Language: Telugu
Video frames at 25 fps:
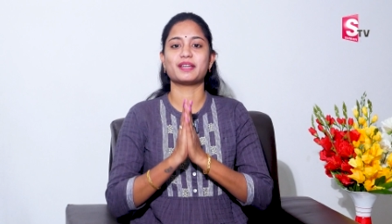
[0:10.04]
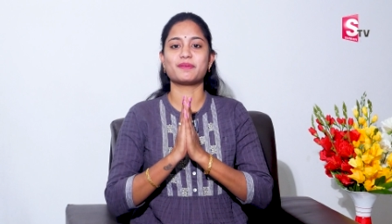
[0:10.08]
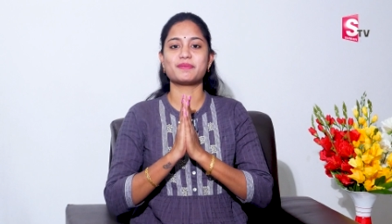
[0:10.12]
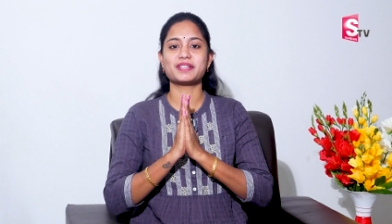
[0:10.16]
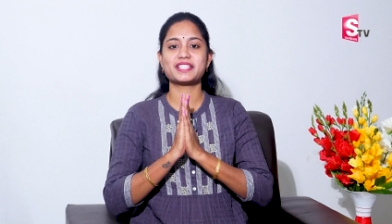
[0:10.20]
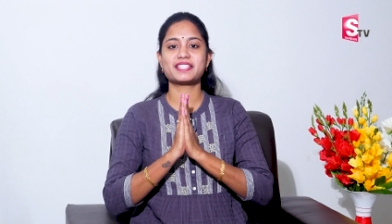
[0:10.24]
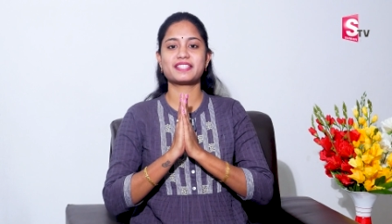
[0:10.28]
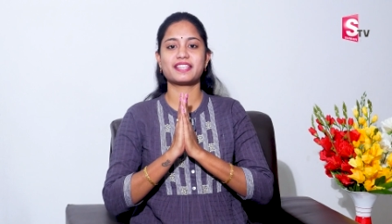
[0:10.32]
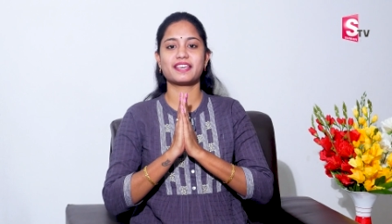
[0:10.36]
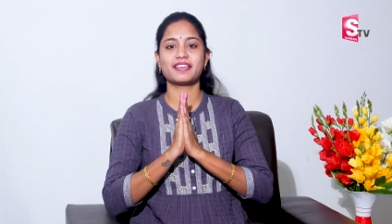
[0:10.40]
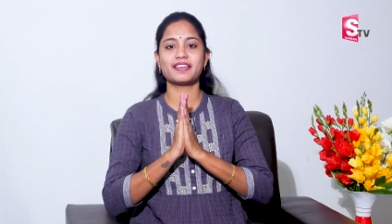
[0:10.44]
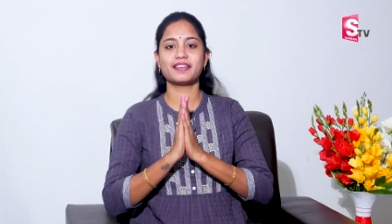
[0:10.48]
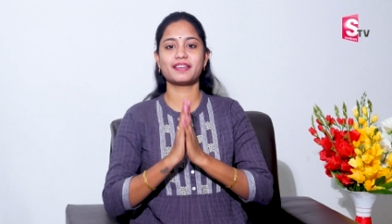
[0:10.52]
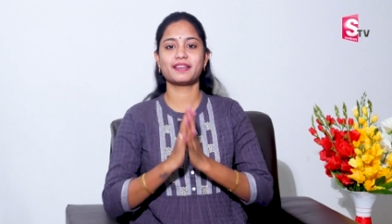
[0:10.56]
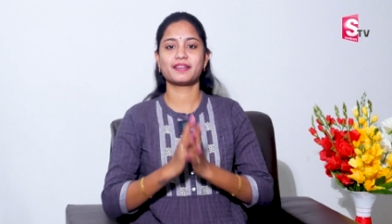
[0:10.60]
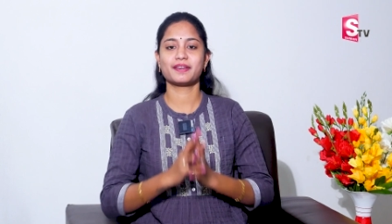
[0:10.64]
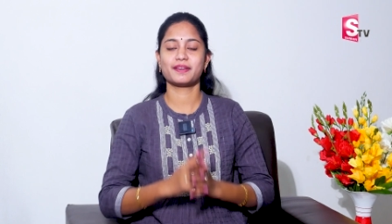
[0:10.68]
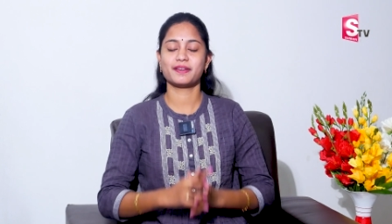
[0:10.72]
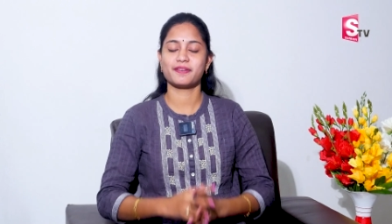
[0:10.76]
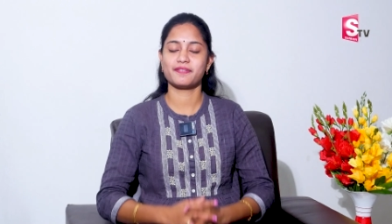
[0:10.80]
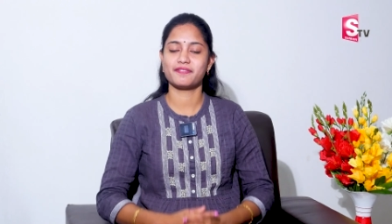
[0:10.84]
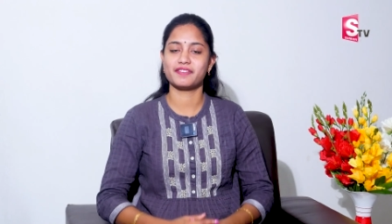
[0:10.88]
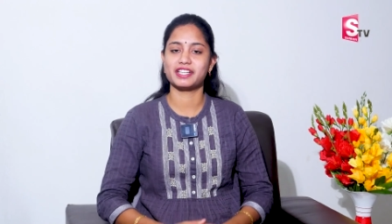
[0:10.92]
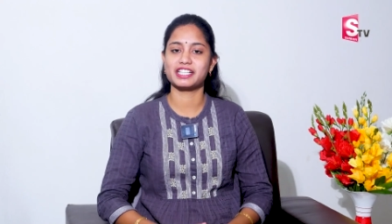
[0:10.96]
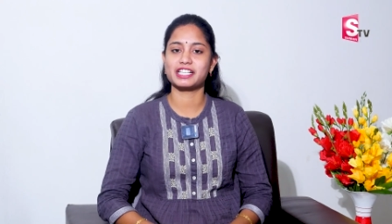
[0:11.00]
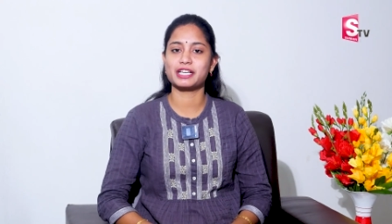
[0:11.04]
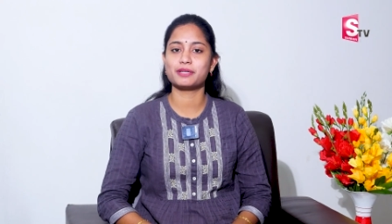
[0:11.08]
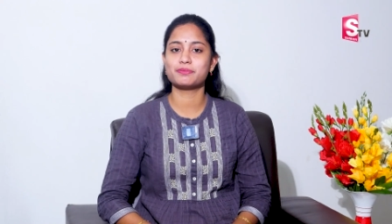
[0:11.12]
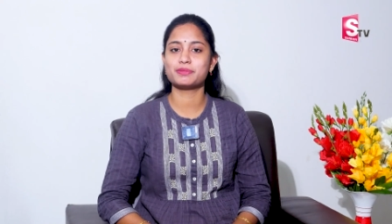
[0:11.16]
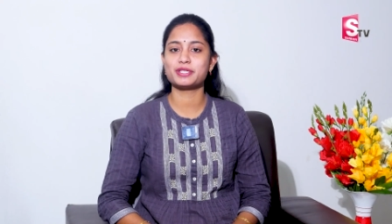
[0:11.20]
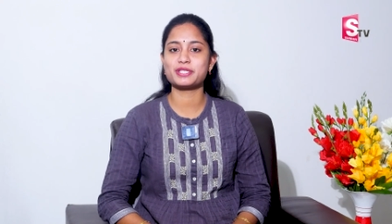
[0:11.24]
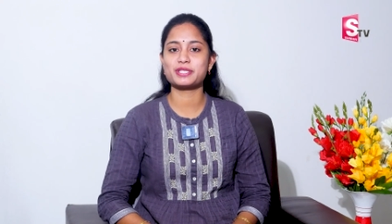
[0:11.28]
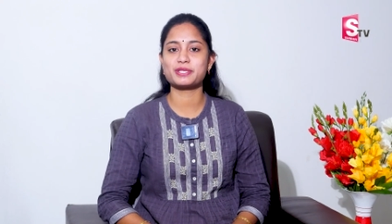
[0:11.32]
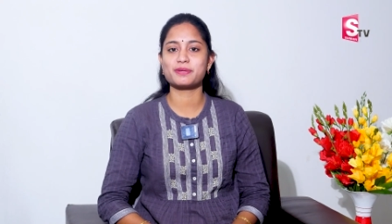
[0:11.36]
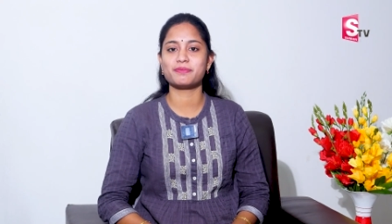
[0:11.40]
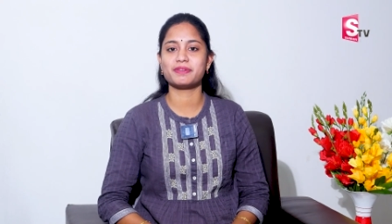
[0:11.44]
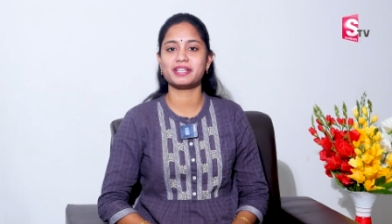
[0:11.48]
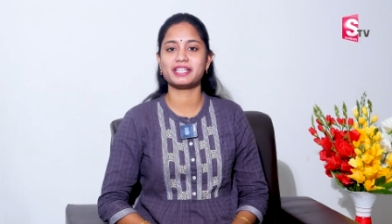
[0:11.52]
నమస్తే వెల్కమ్ టు
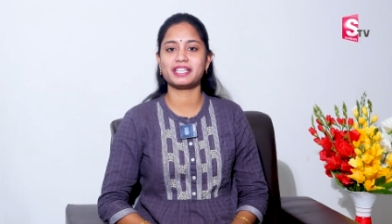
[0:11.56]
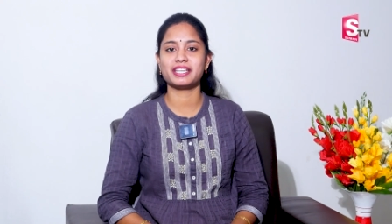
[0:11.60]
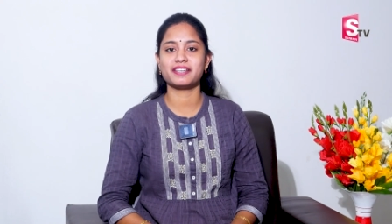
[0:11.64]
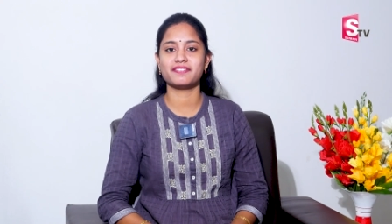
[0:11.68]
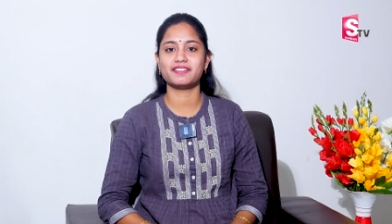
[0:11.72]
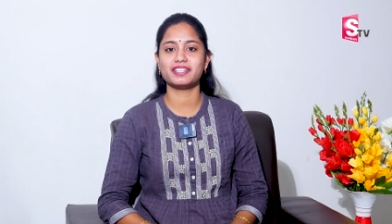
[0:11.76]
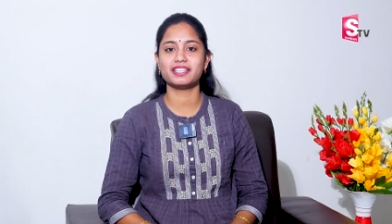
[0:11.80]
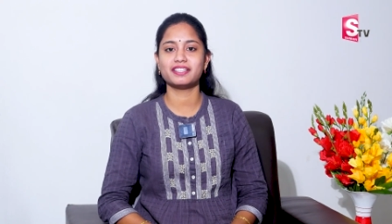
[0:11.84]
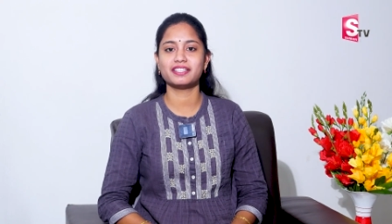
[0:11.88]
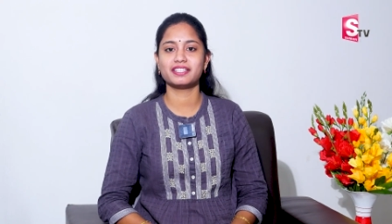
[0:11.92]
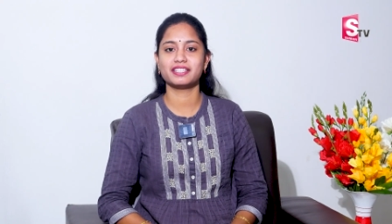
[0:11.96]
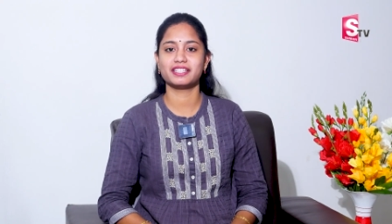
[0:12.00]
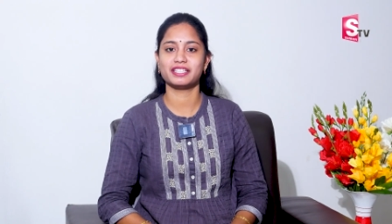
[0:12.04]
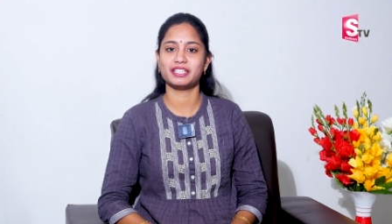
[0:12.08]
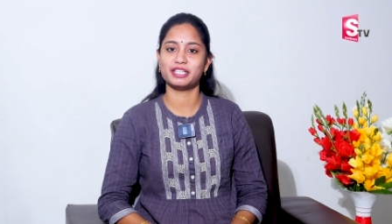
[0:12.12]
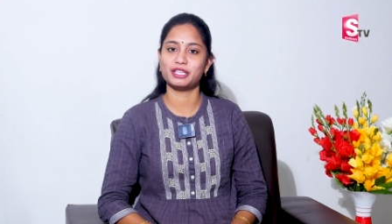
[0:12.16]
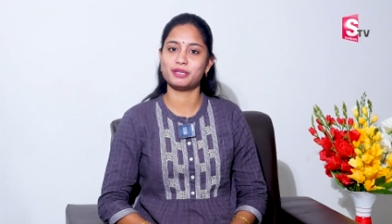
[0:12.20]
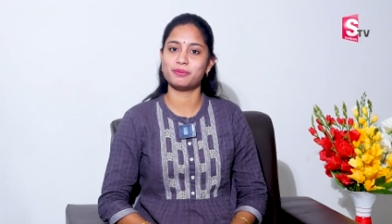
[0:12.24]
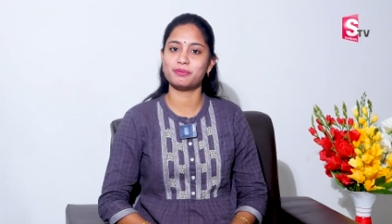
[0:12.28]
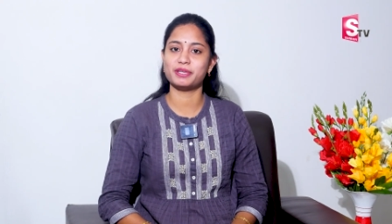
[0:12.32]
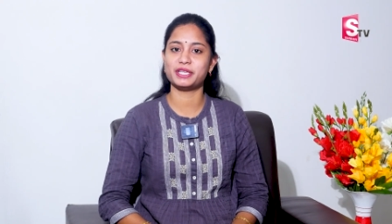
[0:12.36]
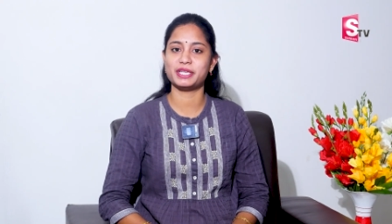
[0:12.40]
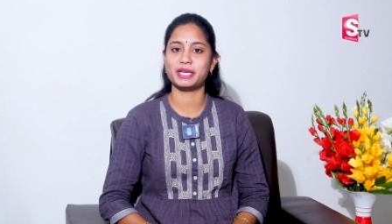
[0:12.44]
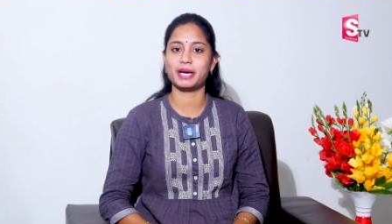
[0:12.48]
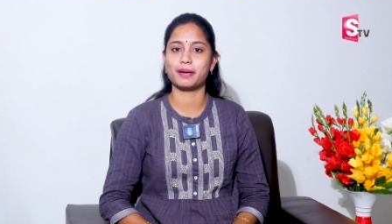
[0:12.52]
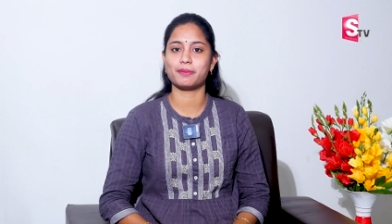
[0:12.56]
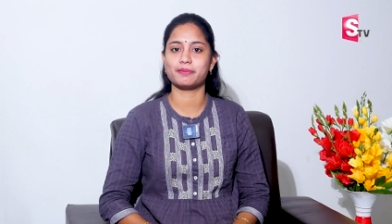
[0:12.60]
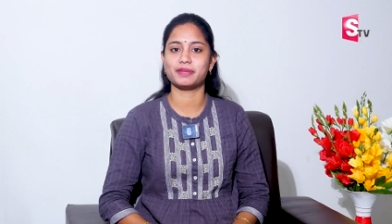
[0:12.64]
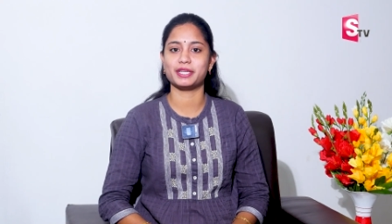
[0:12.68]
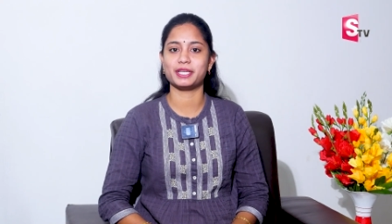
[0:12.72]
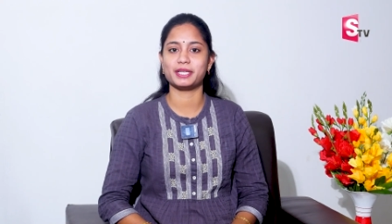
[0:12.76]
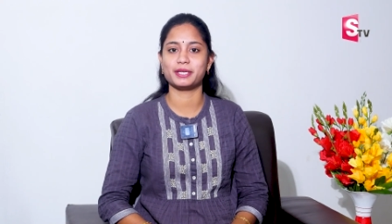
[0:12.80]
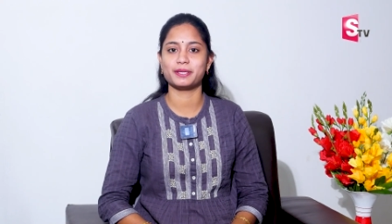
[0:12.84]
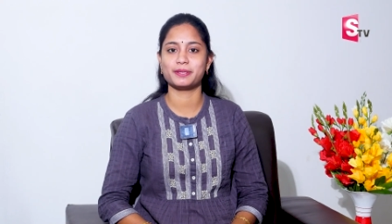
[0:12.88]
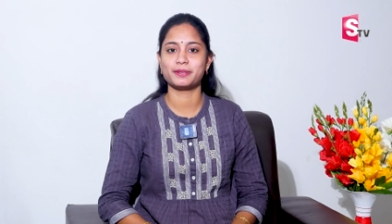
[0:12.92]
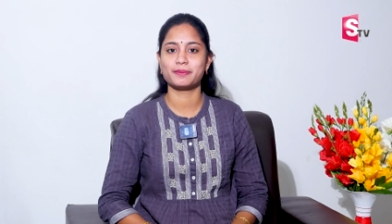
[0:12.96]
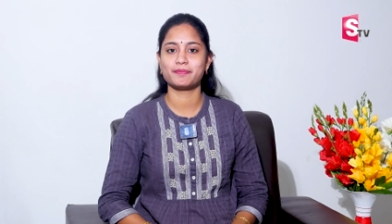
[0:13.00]
సుమన్ టీవీ నేను మీ యామ్ని